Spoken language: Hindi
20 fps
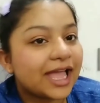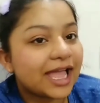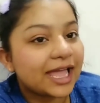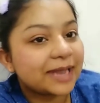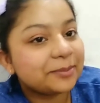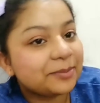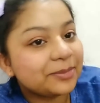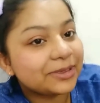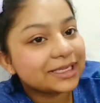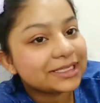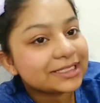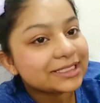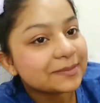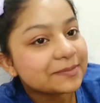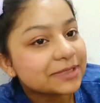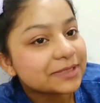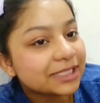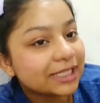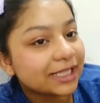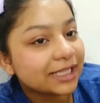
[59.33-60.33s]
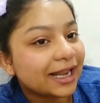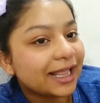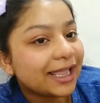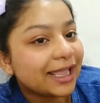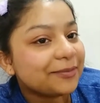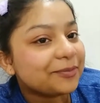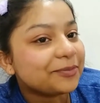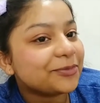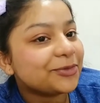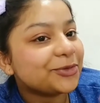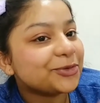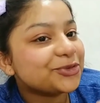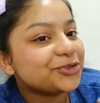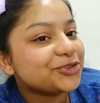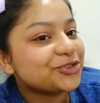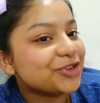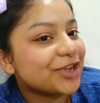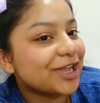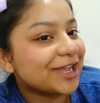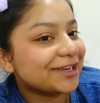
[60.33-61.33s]
and please subscribe to
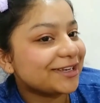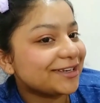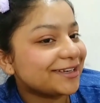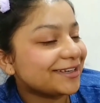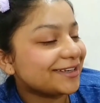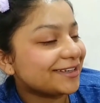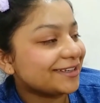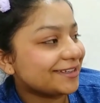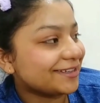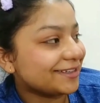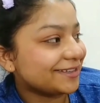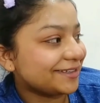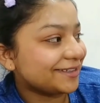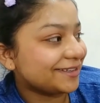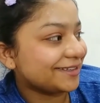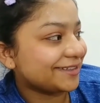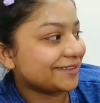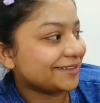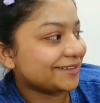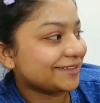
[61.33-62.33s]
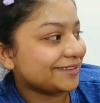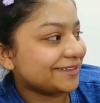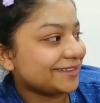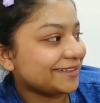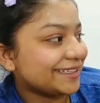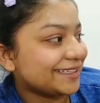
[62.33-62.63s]
channel ah,